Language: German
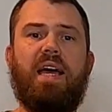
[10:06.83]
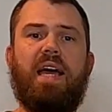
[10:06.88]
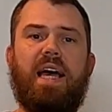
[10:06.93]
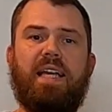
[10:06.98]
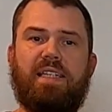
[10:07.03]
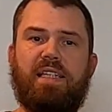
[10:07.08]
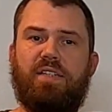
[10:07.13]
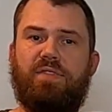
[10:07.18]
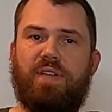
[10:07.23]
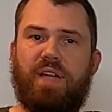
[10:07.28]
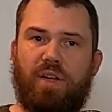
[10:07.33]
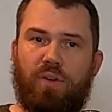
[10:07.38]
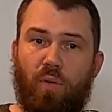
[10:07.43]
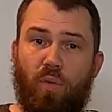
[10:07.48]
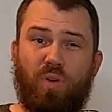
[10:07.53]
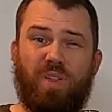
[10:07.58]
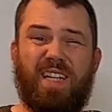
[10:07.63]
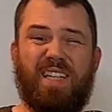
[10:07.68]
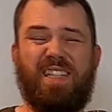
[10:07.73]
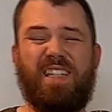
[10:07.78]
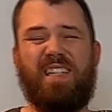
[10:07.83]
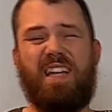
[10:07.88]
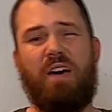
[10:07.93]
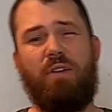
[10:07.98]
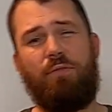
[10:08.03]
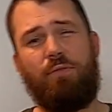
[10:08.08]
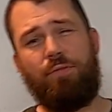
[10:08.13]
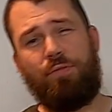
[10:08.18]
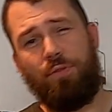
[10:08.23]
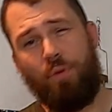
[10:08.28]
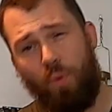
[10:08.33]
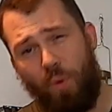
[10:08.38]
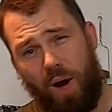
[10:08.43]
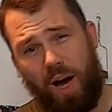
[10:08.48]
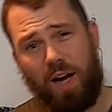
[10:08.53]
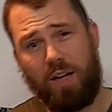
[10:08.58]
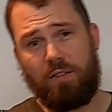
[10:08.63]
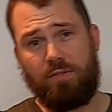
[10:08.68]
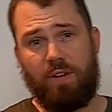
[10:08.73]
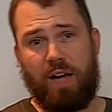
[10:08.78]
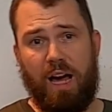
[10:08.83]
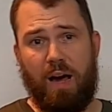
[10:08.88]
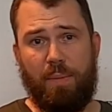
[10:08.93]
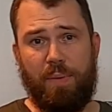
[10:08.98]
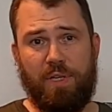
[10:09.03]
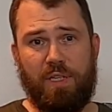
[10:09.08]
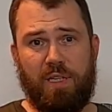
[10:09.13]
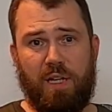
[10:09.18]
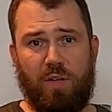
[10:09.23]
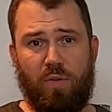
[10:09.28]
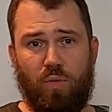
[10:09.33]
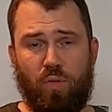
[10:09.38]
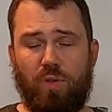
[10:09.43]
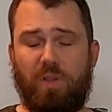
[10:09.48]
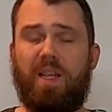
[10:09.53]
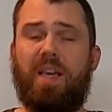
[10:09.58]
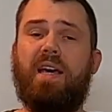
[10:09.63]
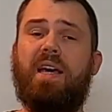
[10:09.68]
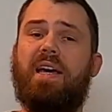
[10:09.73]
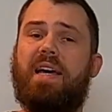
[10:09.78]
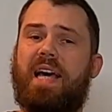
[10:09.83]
Es ist wieder Loden, es ist hervorragend verarbeiteter Loden.